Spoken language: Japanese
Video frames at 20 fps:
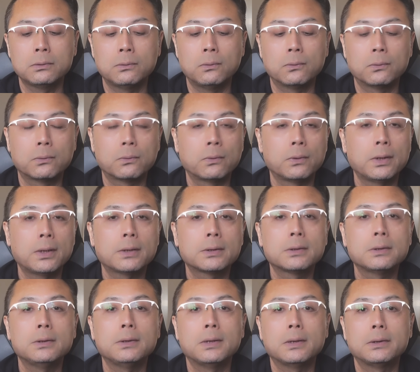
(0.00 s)
すごく撮りや
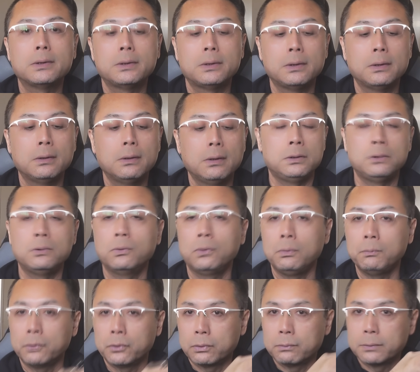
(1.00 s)
すいですし自撮
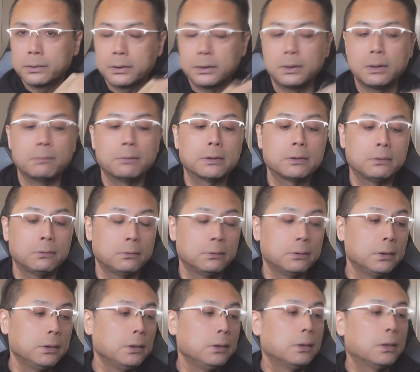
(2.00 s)
り元もついてますよ、